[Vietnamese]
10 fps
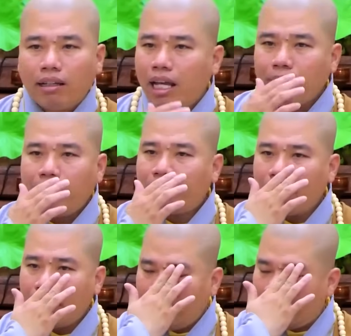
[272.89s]
làm cái nào
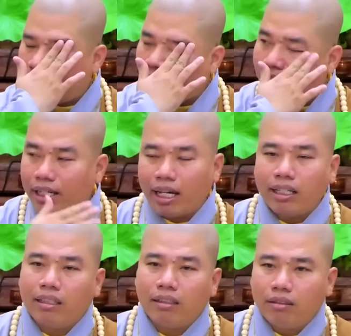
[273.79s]
ra nấy, canh ra
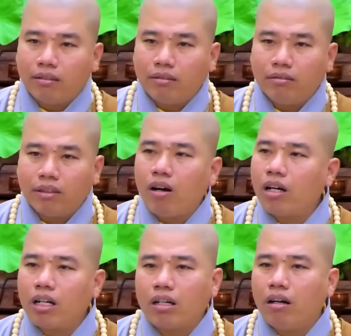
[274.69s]
canh,
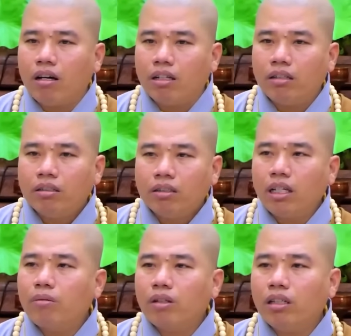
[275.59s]
kho kho,
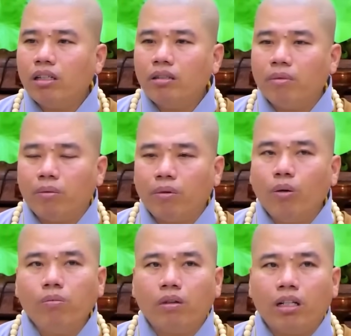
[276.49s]
chứ không có thứ mà một
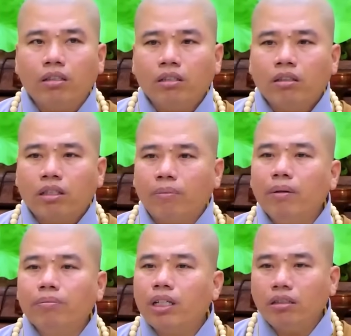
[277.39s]
lúc mà tùm
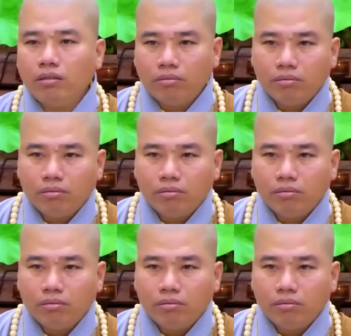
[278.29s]
lum thứ.